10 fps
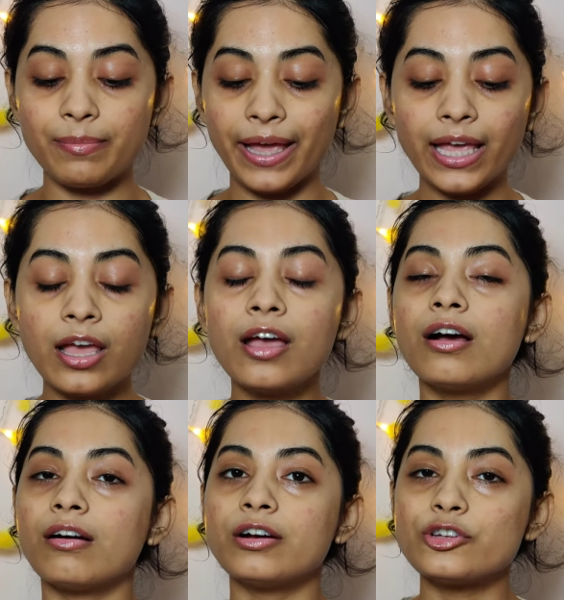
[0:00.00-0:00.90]
कि मैं
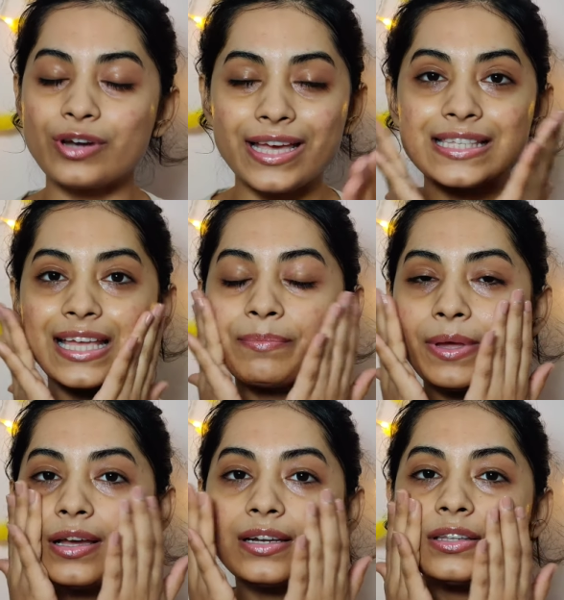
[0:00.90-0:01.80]
ड्राई uh,
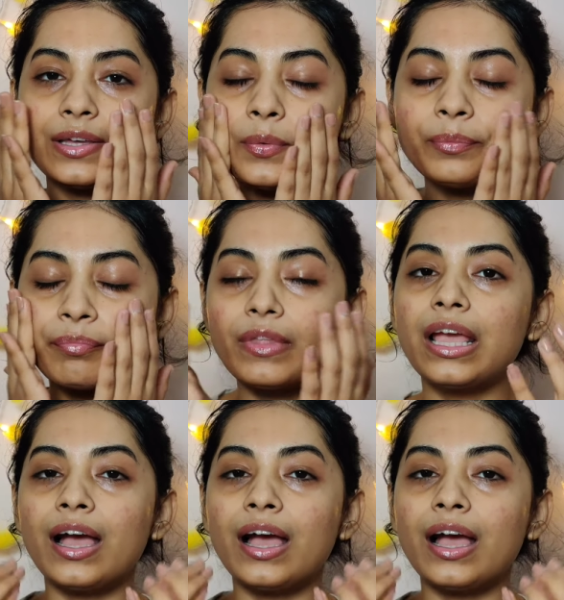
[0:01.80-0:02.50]
स्किन पे करती हूँ